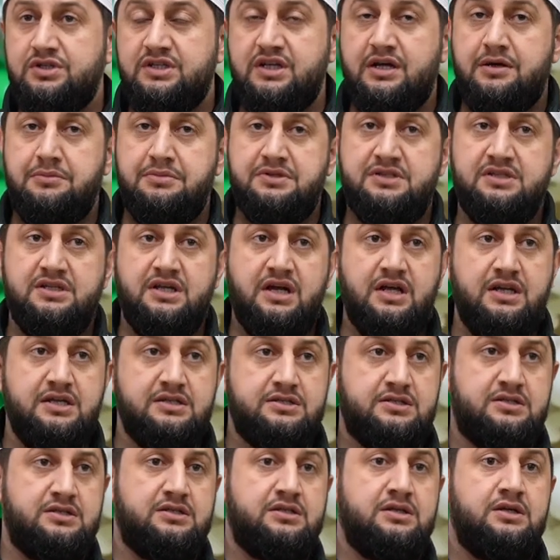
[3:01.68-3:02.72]
не
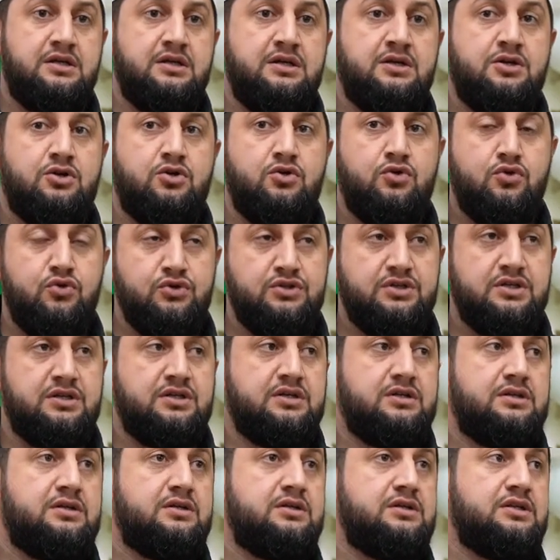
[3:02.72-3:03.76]
объединялись,
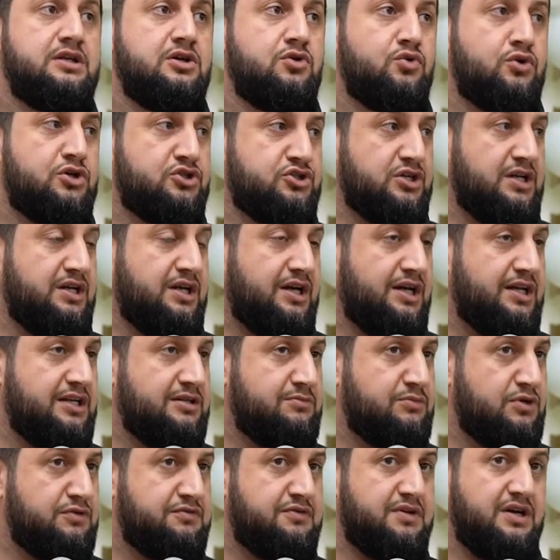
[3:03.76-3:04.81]
люди не уважали
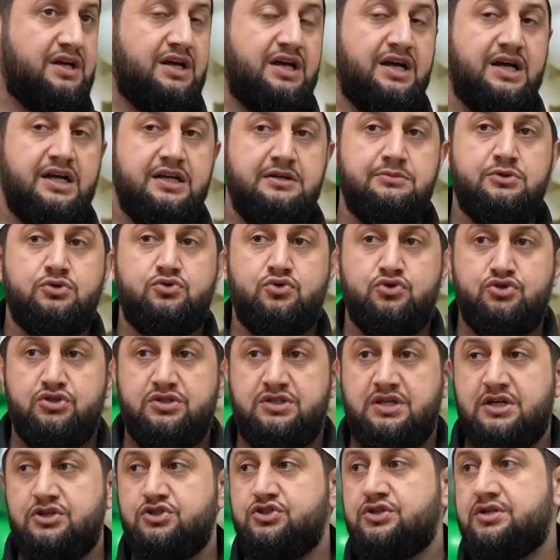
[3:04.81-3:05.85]
алимов, а алимы тоже
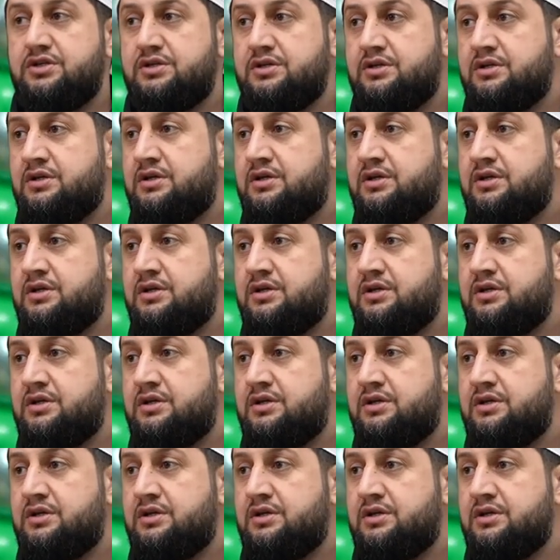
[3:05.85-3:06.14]
также